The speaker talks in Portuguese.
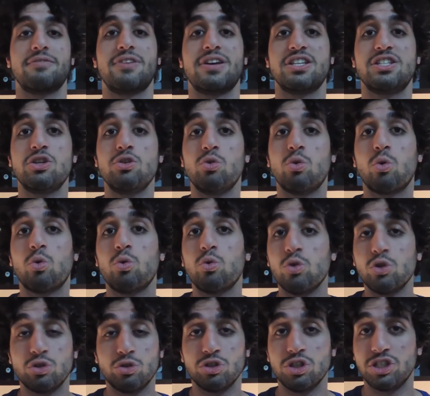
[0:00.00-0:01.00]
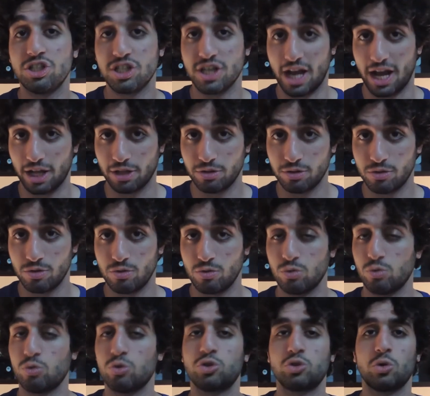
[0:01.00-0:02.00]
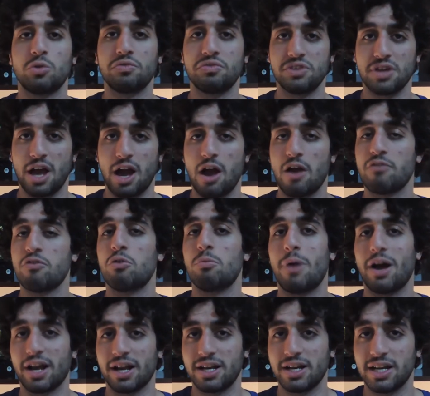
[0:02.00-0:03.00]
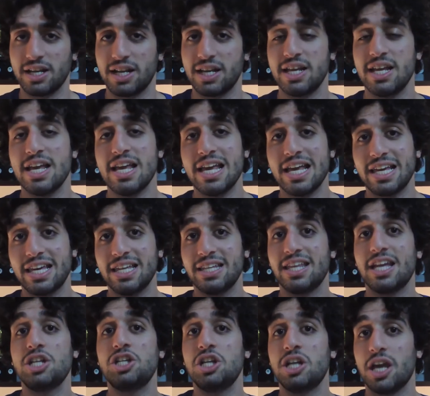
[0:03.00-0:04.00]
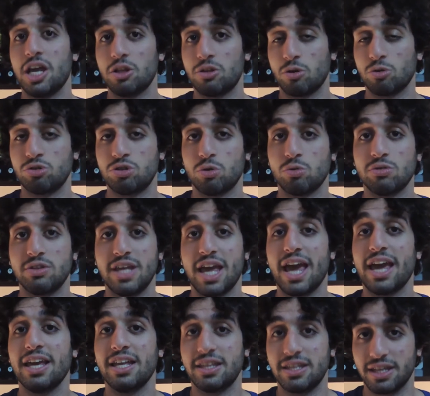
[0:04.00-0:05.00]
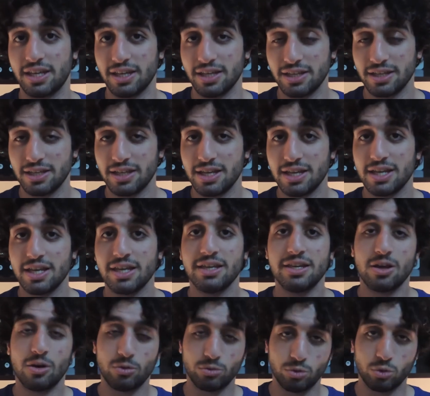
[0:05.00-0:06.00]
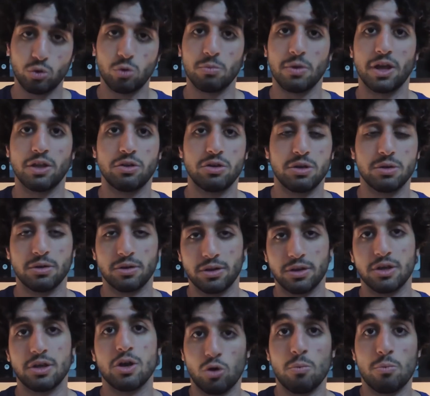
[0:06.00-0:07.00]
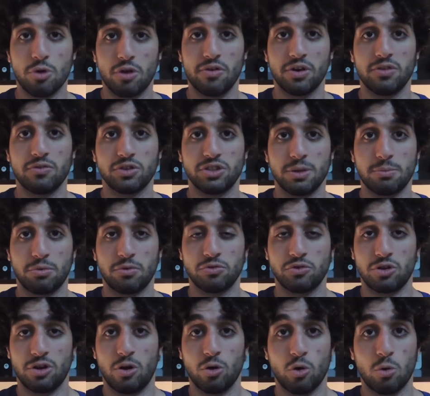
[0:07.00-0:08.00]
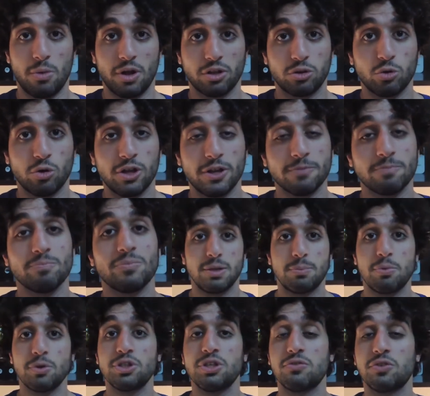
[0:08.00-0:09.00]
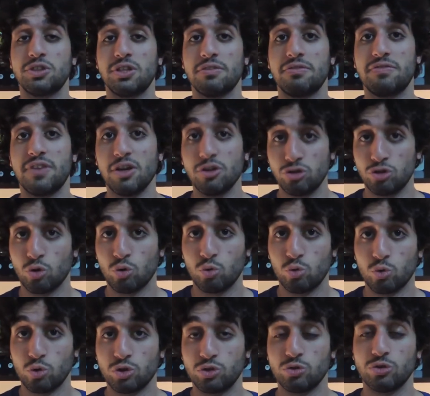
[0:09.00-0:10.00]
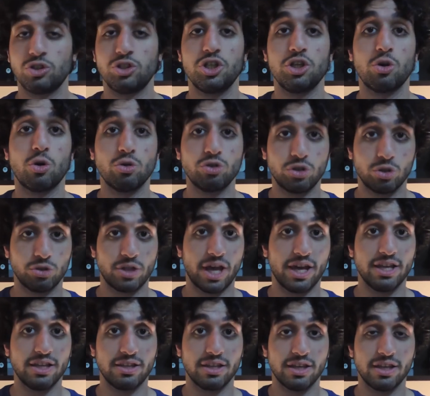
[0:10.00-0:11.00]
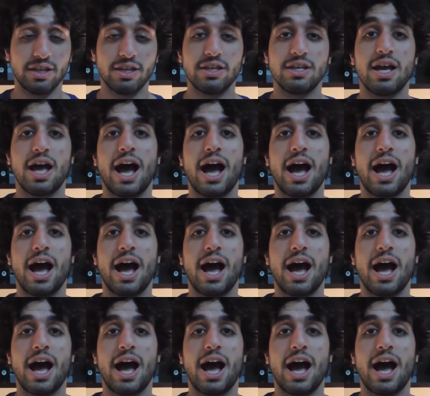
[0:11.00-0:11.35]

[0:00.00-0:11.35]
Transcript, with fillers: Fazer um curso de teatro, um curso confiável, bacana, que dê direito ao seu DRT, que é o documento que comprova que você é profissional como ator. Depois que você fez o seu curso, tirou o seu DRT,